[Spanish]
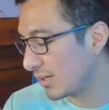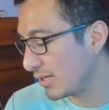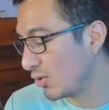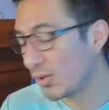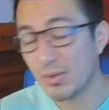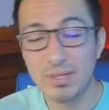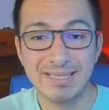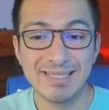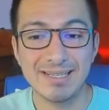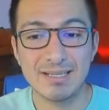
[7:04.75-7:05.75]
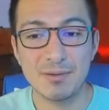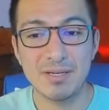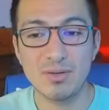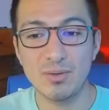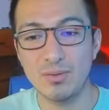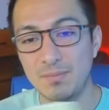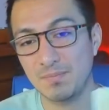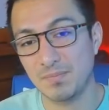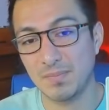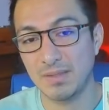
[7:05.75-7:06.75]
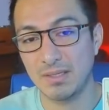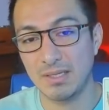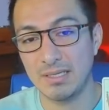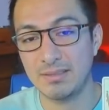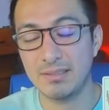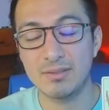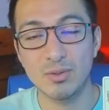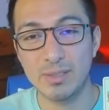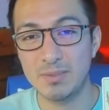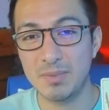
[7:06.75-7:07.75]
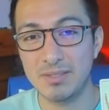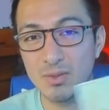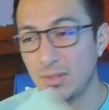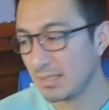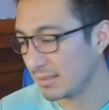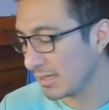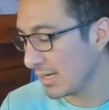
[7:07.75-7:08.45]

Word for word: que yo creo que tiene que ver con estas otras personas,